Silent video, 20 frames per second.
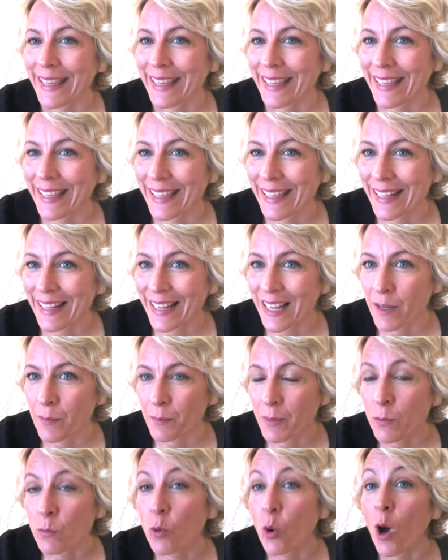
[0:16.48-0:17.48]
et la
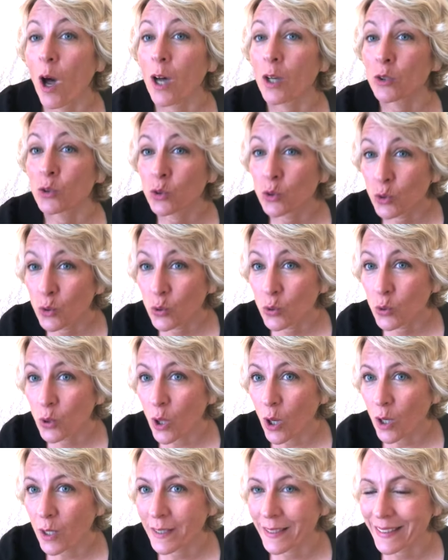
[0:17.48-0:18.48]
mémoire
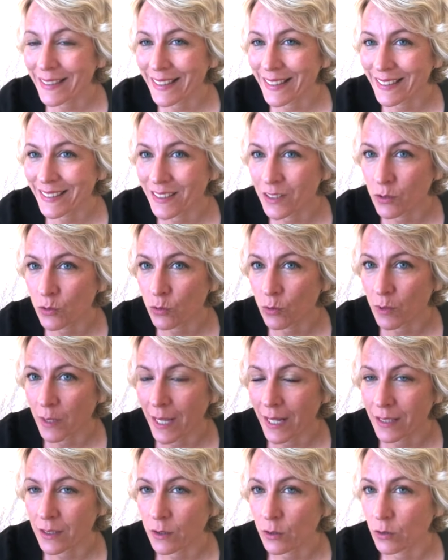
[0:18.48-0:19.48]
dure qui est située
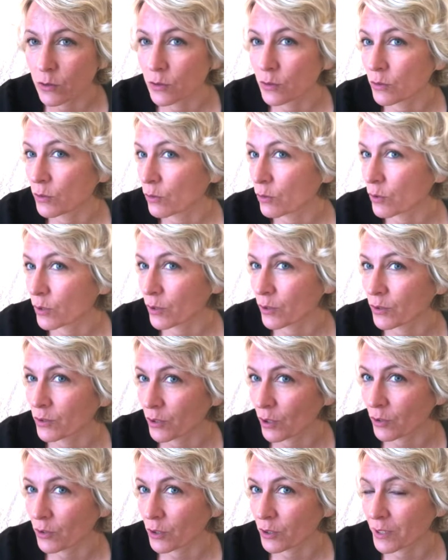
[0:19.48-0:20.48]
elle, donc, donc
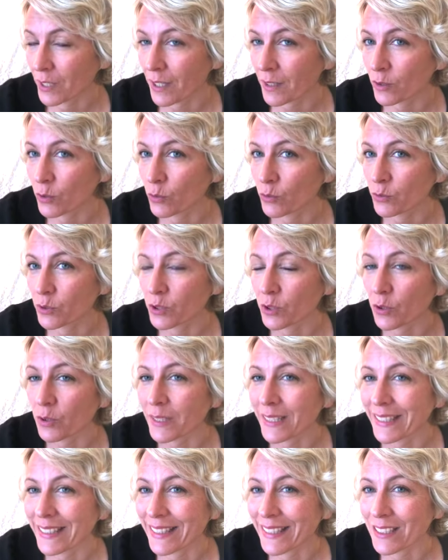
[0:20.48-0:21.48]
dans notre
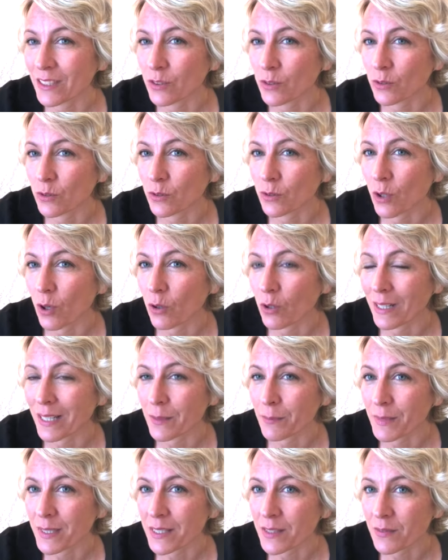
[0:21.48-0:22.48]
inconscient, qui est dans
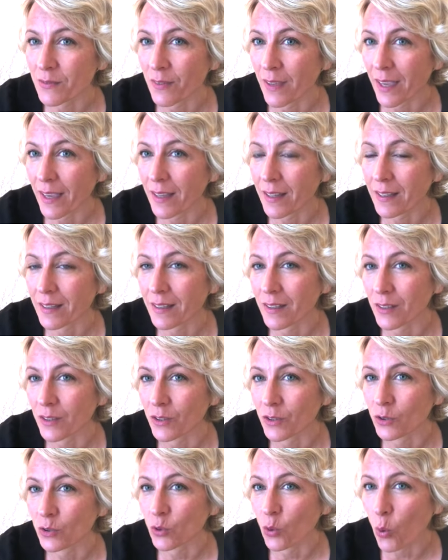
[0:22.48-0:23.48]
l'hémisphère
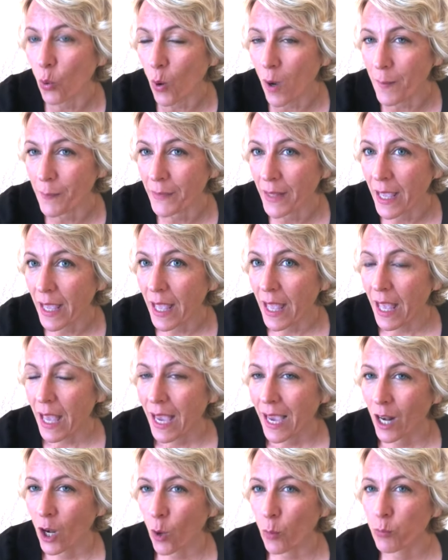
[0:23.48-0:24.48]
euh, droit.
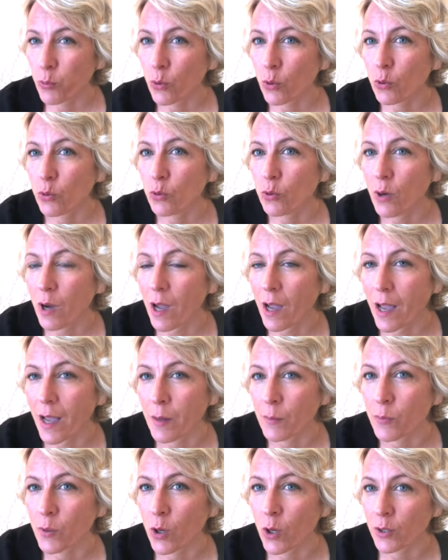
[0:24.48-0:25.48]
Alors pourquoi
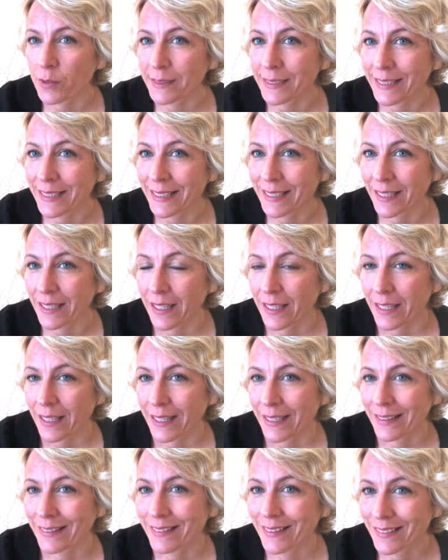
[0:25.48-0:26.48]
aborder
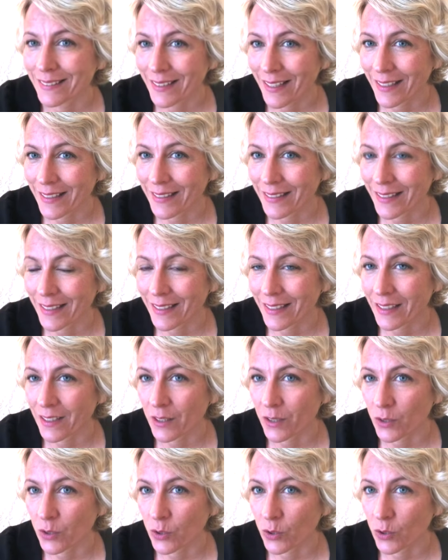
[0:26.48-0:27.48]
et
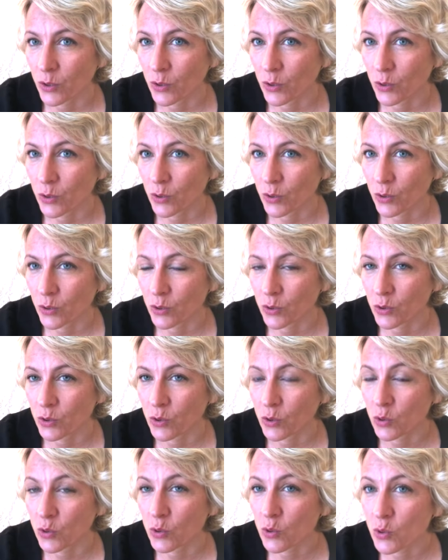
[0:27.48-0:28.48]
détailler euh,
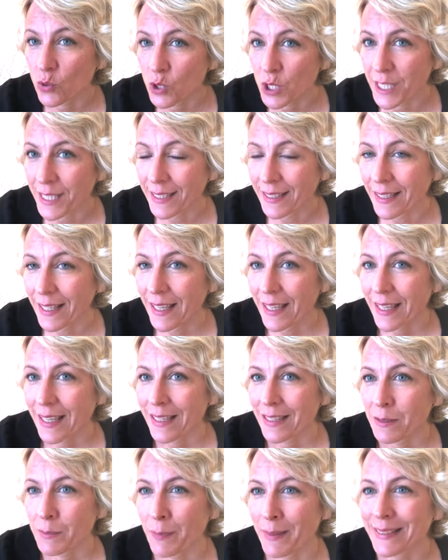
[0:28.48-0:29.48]
ce sujet
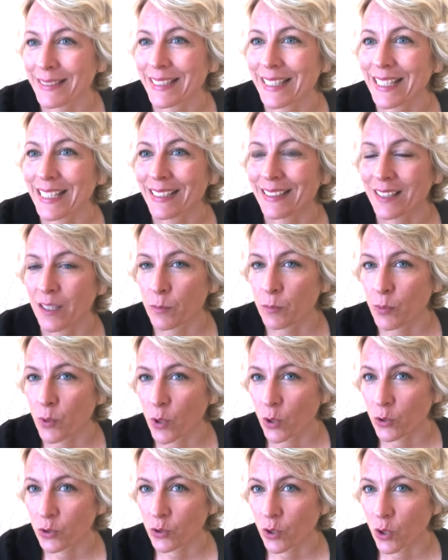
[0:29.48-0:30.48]
C'est parce qu'il est
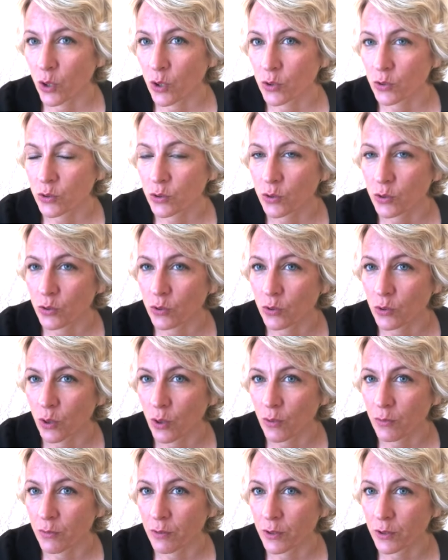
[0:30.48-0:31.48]
important
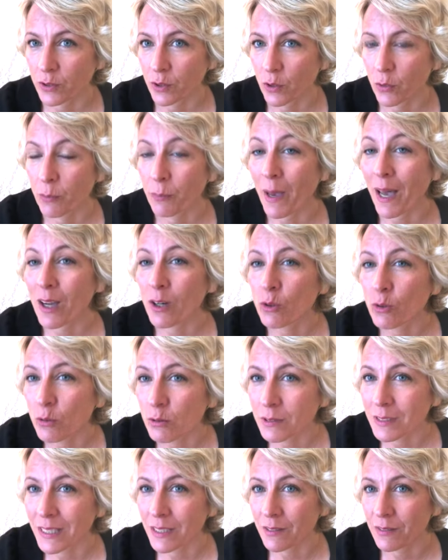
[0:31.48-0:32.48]
sur votre
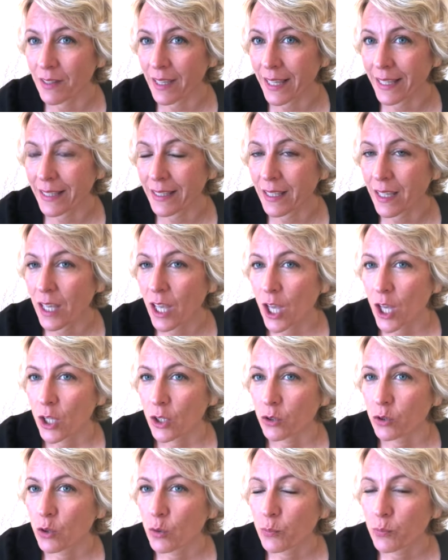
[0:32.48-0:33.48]
parcours d'éveil
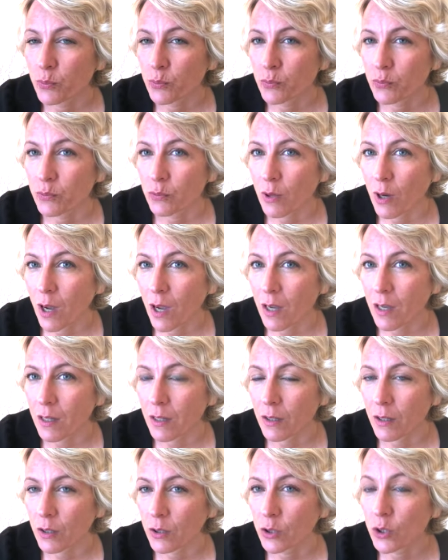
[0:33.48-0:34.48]
de
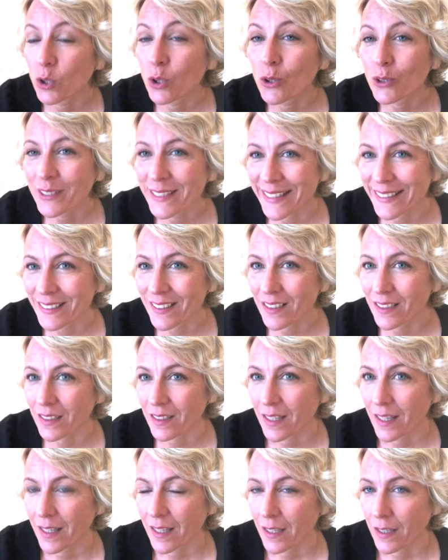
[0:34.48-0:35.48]
pouvoir connaître
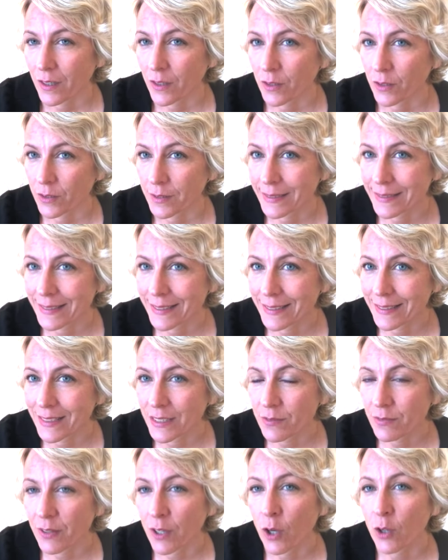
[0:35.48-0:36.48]
ces
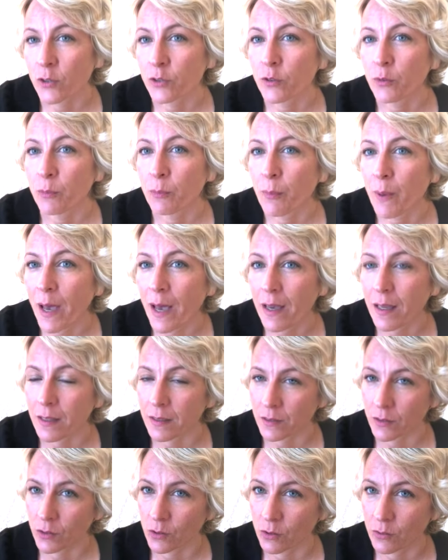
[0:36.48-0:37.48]
différentes
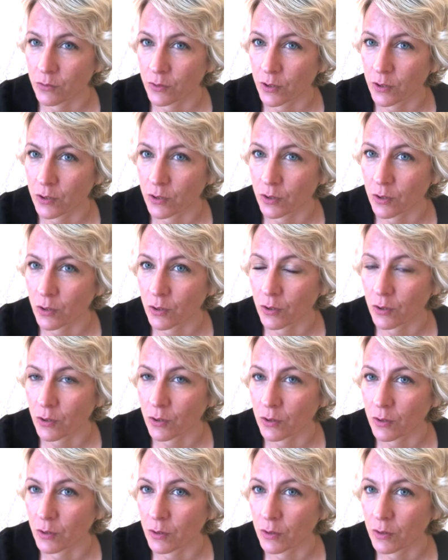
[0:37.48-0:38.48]
parts de
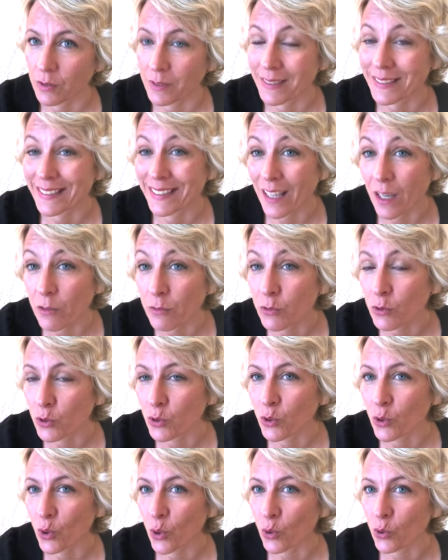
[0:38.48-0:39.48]
votre cerveau
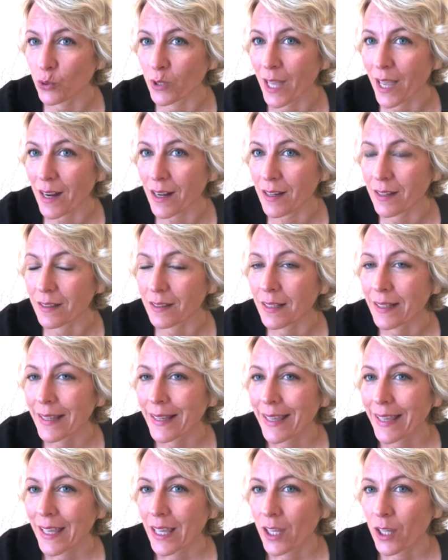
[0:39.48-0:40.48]
neuronal.
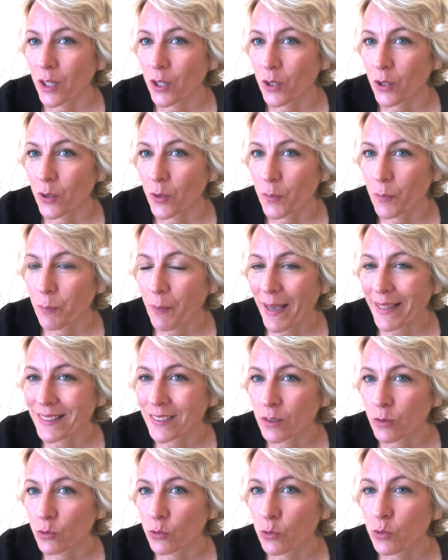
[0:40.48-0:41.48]
Euh,
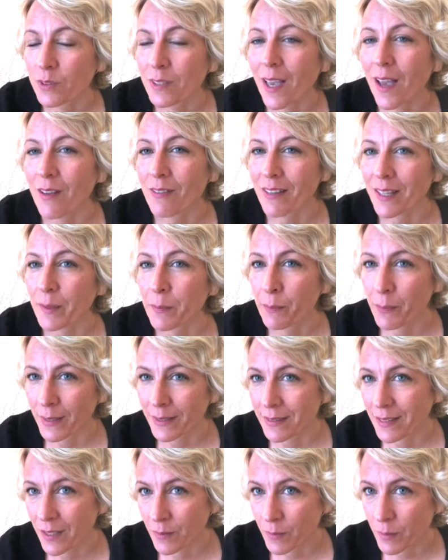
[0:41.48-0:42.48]
parce qu'on ne travaille
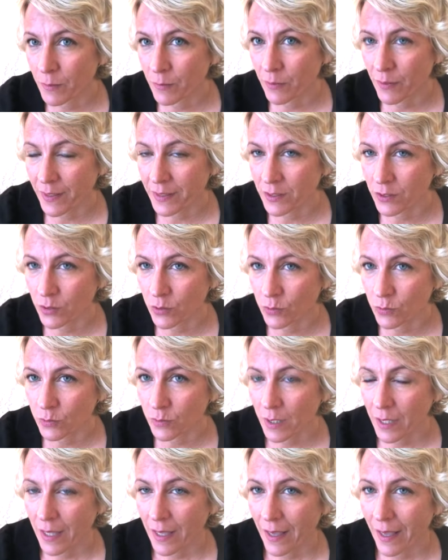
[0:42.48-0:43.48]
pas de la même
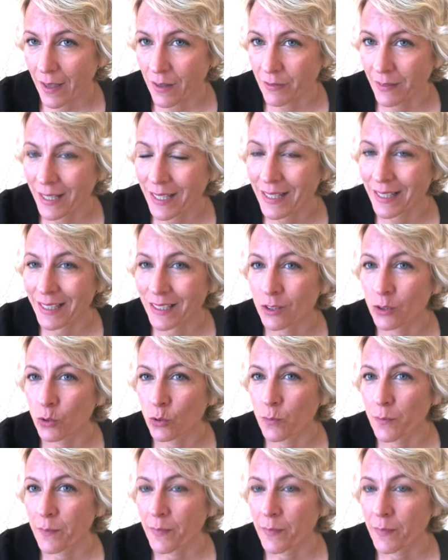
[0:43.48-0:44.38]
façon avec les deux.